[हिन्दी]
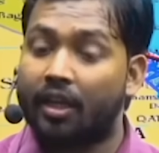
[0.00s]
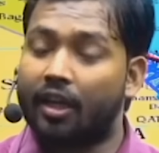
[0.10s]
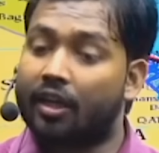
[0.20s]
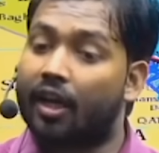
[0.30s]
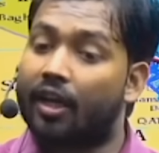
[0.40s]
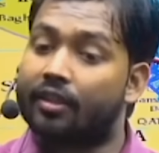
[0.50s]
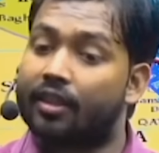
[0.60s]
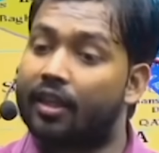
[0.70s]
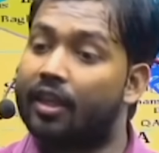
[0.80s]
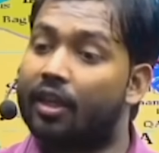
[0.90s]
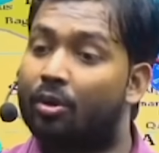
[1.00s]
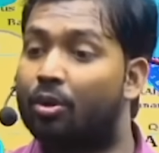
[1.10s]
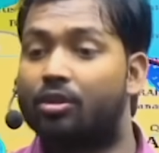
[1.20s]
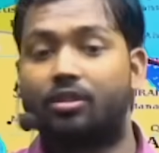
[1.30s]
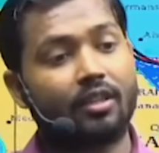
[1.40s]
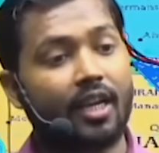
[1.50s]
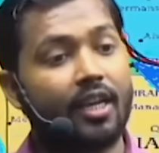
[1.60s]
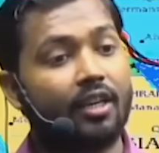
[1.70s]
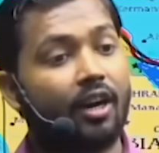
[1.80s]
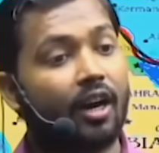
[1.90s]
कि कैसे ये हो सकता
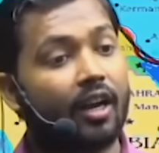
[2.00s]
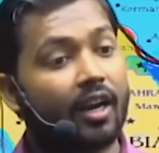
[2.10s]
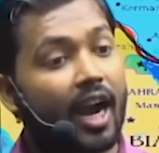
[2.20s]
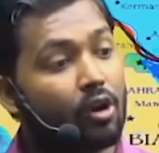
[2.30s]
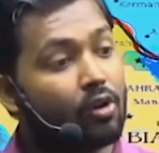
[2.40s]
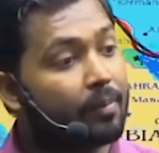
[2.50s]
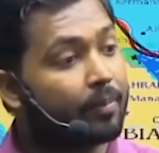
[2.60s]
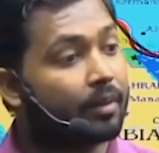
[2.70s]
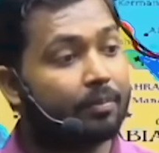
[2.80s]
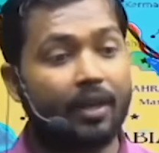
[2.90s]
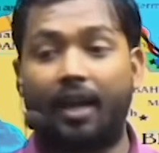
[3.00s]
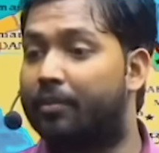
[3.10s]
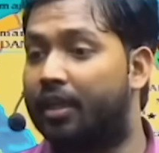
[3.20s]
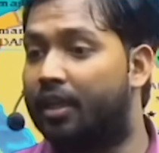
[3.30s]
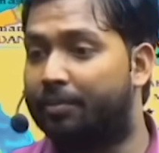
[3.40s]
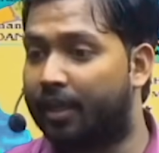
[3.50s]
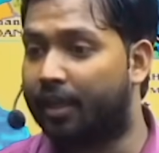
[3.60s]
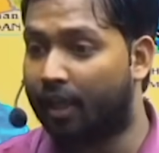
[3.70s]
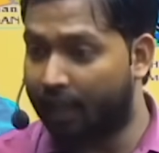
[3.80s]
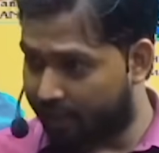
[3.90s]
है कि हर गांव आप अपने आप में
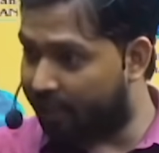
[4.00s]
इंडिपेंडेंट